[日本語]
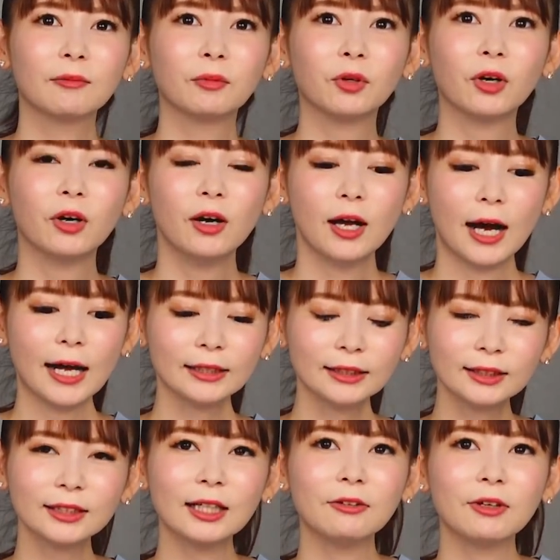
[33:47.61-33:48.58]
もう
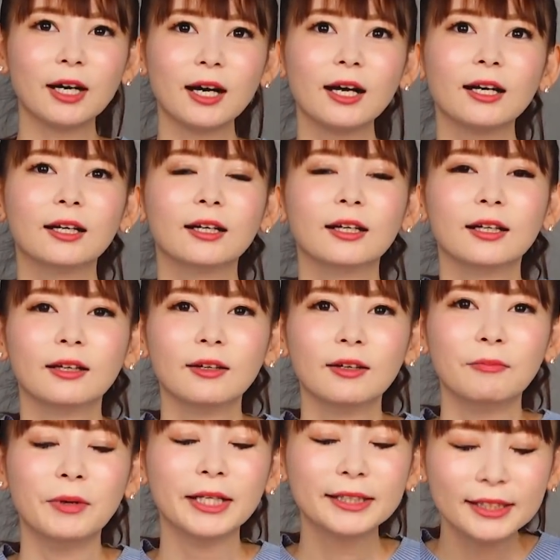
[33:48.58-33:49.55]
アスカは
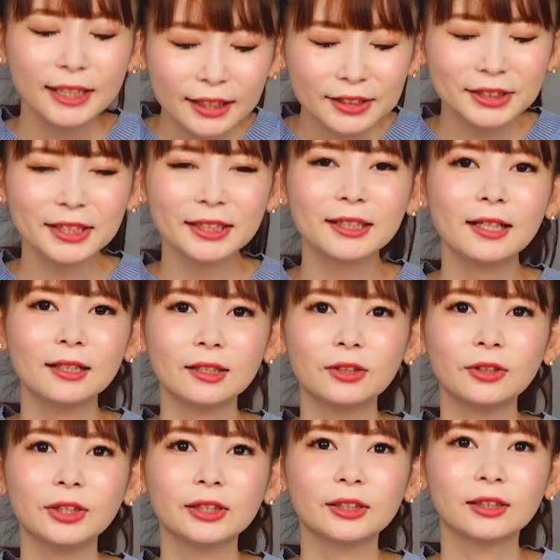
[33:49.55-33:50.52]
めちゃくちゃかっ
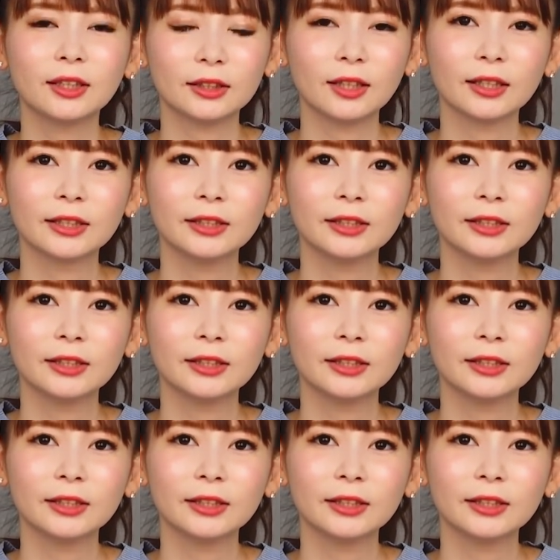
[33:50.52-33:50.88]
こいい姿、